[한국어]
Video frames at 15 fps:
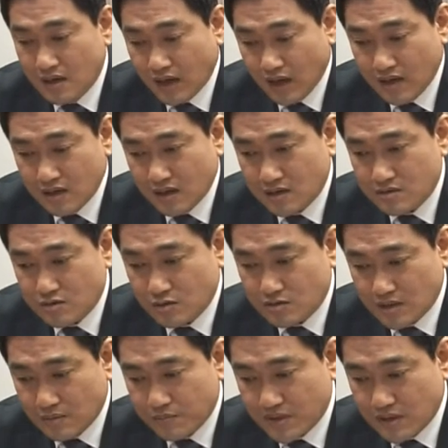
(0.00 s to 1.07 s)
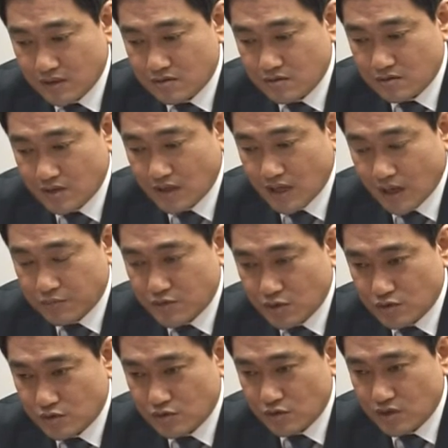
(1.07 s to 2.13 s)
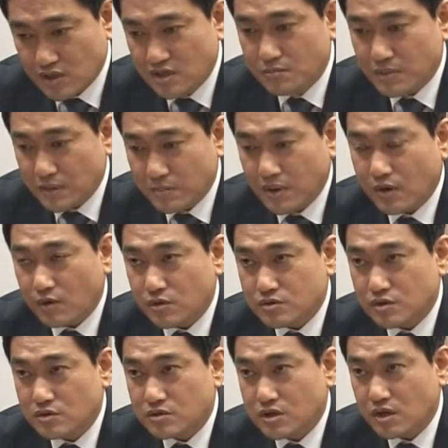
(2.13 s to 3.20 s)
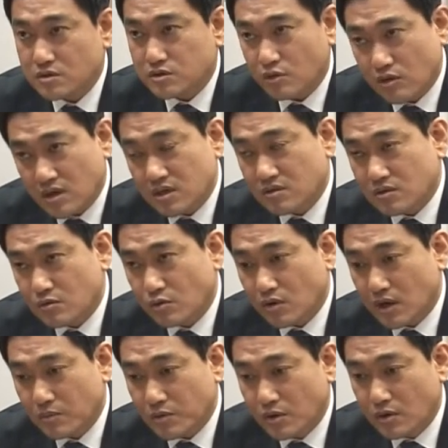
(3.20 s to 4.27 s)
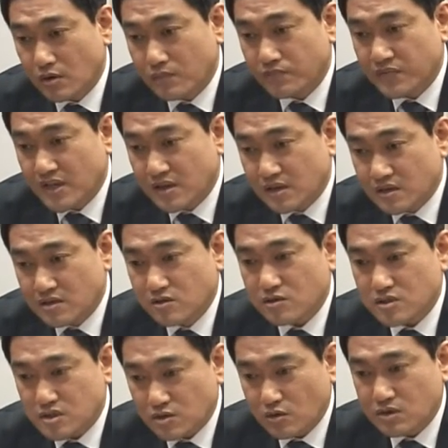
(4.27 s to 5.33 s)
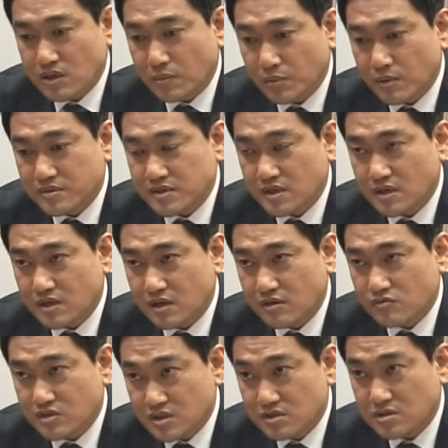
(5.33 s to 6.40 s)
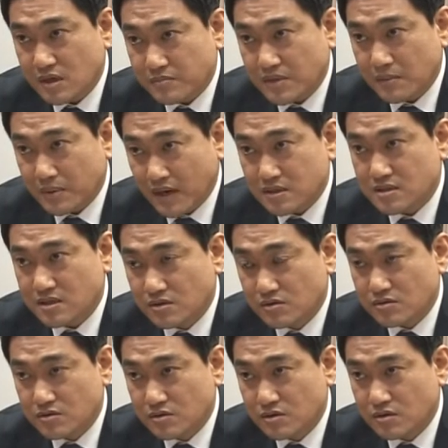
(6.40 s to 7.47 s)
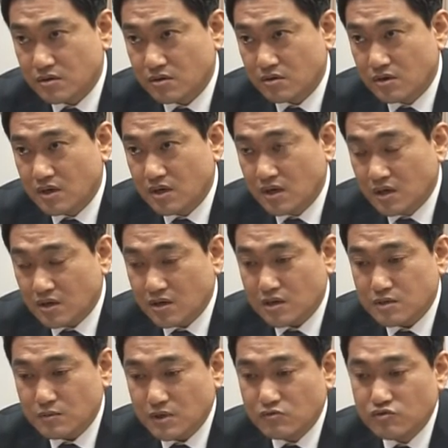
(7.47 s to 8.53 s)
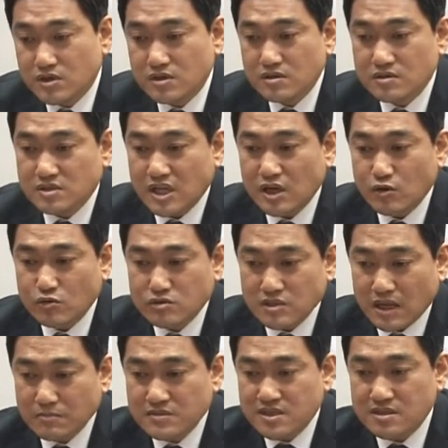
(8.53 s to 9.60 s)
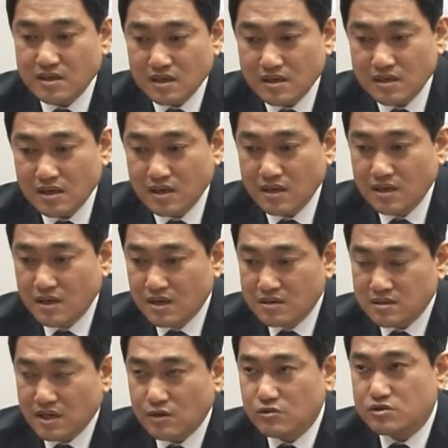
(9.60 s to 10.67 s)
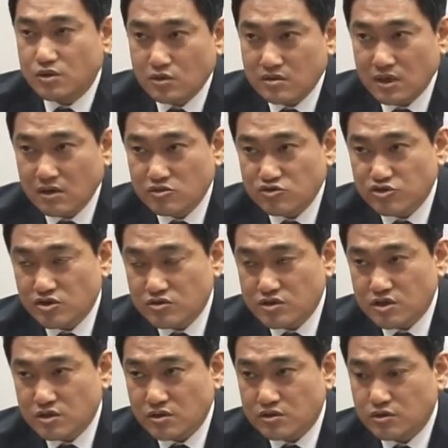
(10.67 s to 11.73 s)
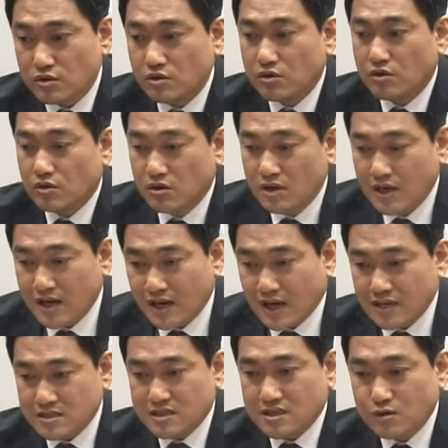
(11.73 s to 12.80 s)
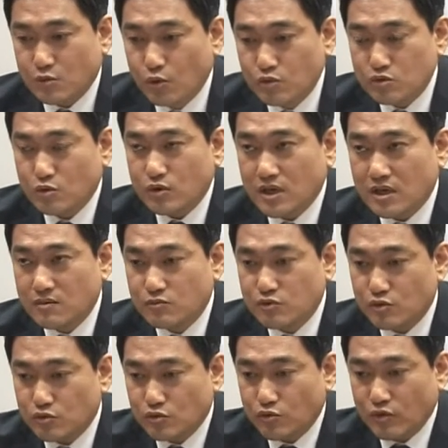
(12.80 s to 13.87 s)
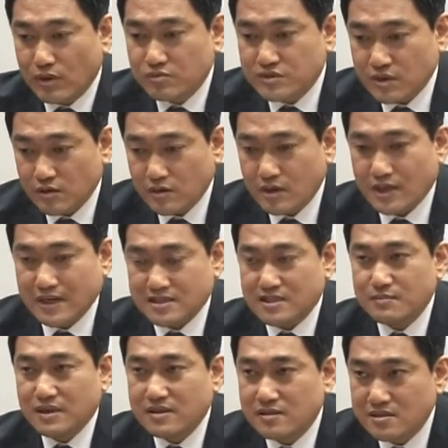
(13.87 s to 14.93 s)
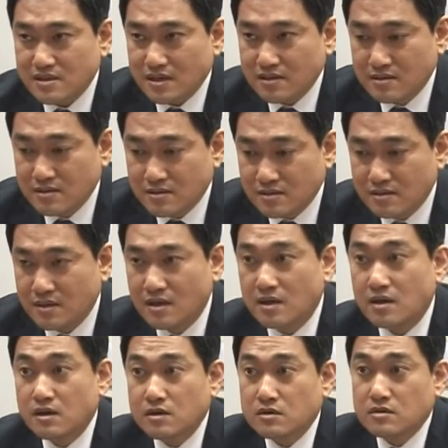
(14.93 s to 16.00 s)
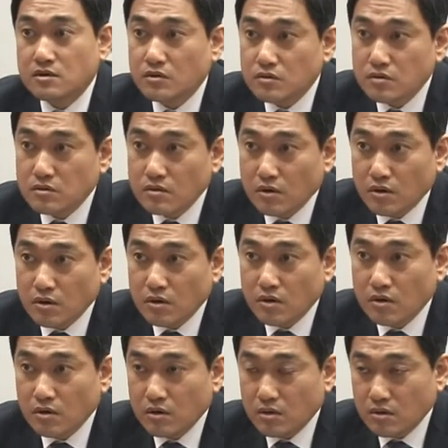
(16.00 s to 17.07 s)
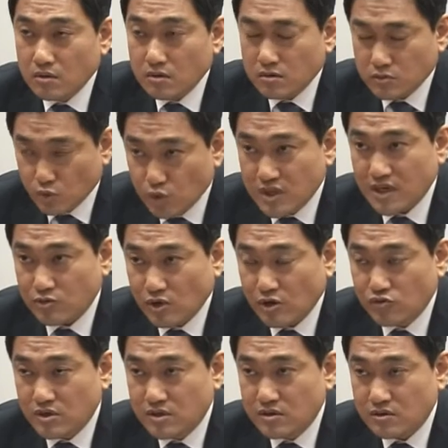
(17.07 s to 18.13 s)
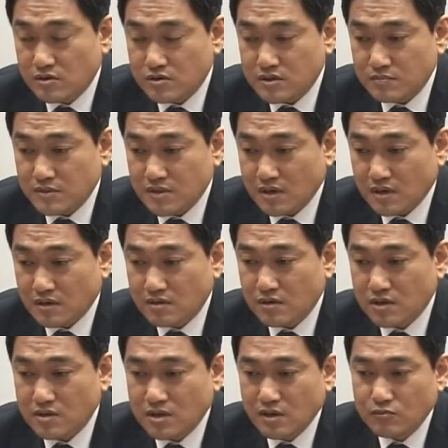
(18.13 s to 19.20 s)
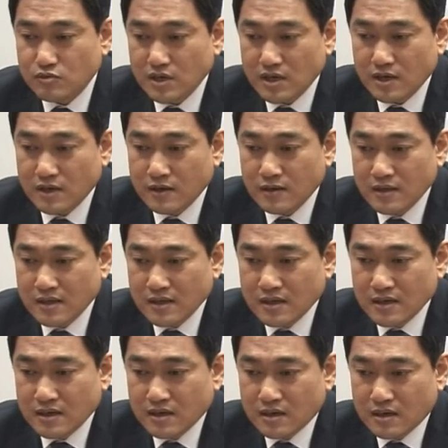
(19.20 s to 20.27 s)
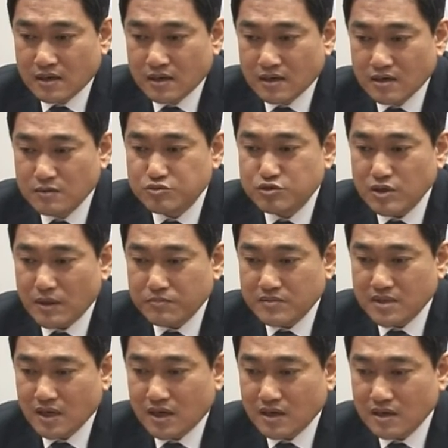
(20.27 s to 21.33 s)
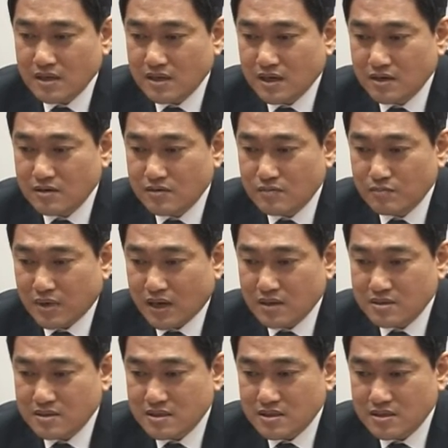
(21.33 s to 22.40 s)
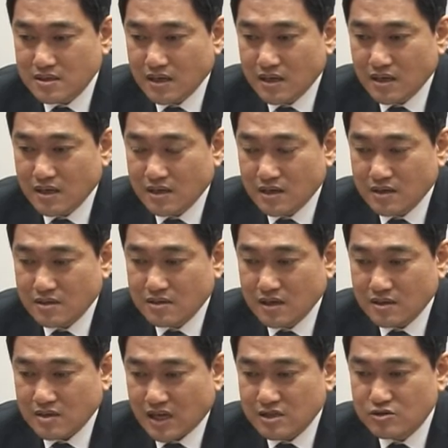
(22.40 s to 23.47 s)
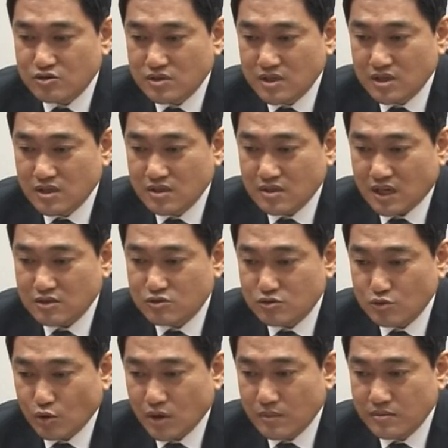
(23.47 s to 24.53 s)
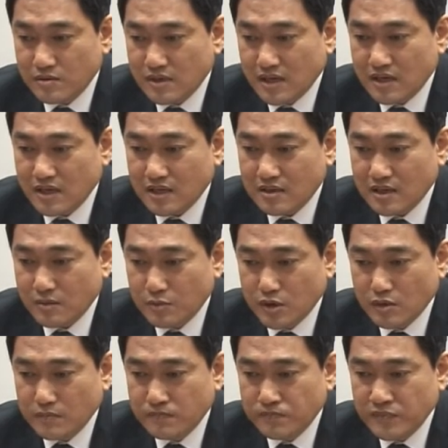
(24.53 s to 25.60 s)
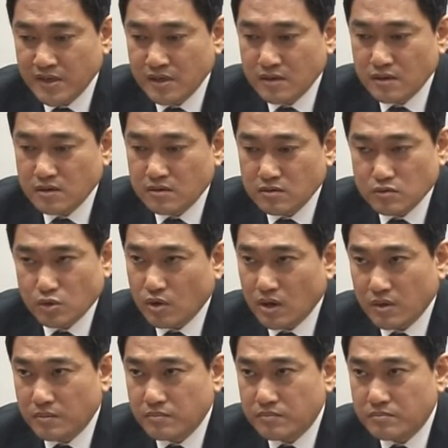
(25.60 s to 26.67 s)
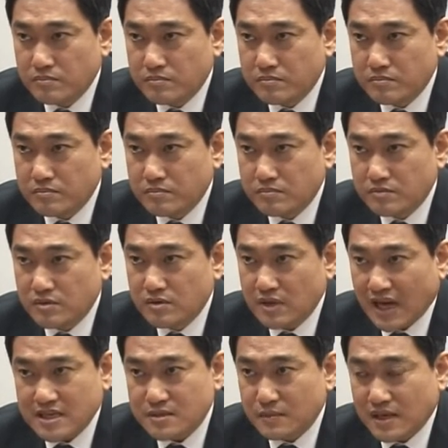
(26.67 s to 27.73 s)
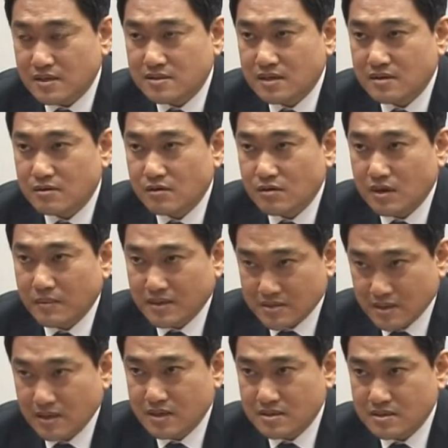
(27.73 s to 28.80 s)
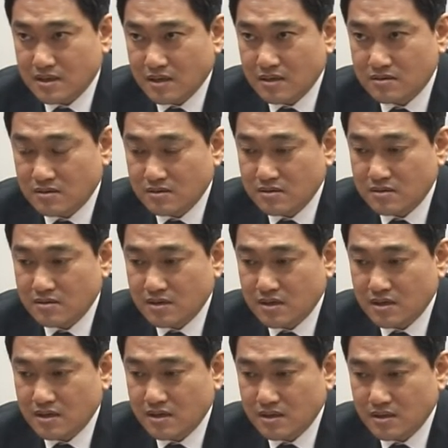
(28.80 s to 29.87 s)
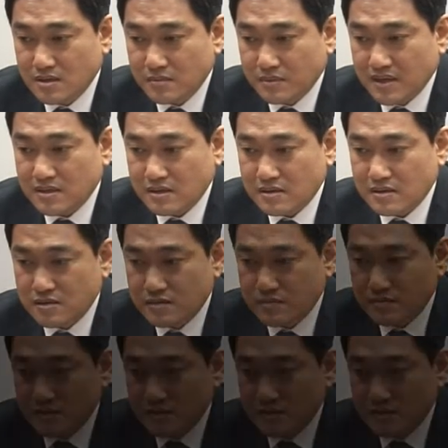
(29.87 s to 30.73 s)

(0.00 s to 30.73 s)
A라는 정당, B라는 정당이 합쳐져서 이름만 바꿔서 그냥 선관위 등록하면 그것이 정당법에서 얘기하고 있는 신설합당 방식이거든요. 음. 하지만 우리는 새로운 삼지대에 음. 새로운 정당을 출연시켜서 음. 같이 공동의 힘으로 또 외부 세력과 같이 만들자는 음. 그런 어, 논의가 되고 있는 것입니다. 그렇기 음. 때문에 어, 흡수합당이라는 방식에 그냥 단순히 단순 통합을 얘기한다면 그건 통합을 음. 하지 말자는 것과 마찬가지다. 아, 저는 그렇게 예, 받아들입니다.